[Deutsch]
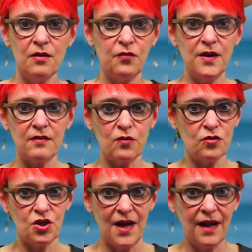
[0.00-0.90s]
Vieles geht
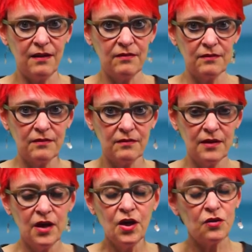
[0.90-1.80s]
schneller,
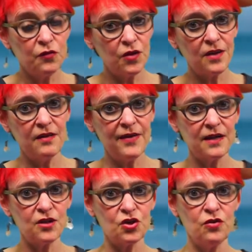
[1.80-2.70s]
die Fotos
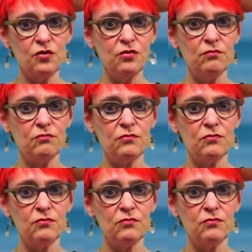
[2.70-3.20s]
werden schöner